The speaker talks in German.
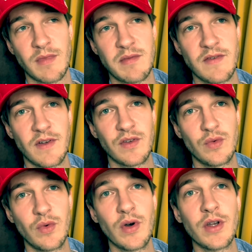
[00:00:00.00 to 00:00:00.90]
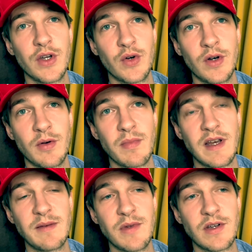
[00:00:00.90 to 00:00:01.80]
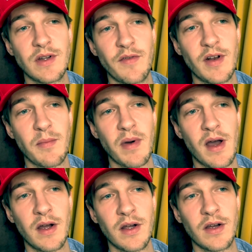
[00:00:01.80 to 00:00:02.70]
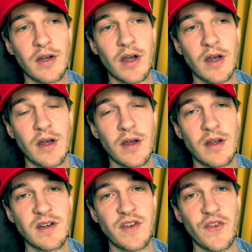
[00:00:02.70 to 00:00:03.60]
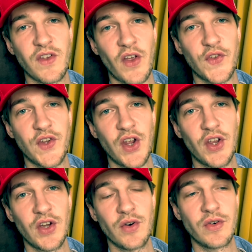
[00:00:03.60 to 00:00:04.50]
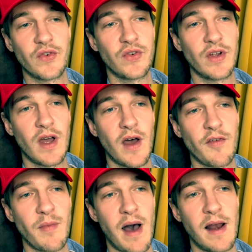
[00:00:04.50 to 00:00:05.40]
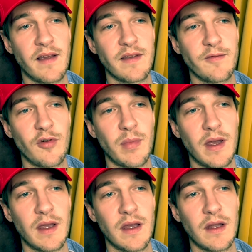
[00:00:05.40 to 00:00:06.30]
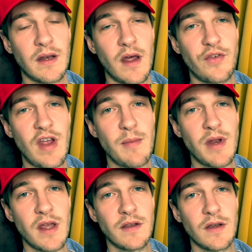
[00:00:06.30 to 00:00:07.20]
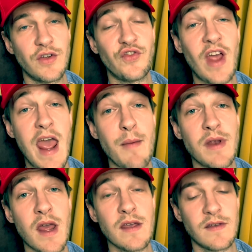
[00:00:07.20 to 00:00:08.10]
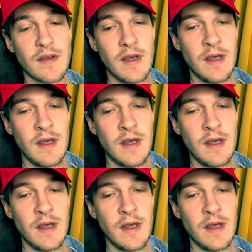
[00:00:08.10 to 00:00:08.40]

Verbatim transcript: Bei mir war es nur hier unten in Berlin mit auf einer Bank äh, disgusting und auf dem Alex im Vorbeigehen. Schäm dich, schäm dich.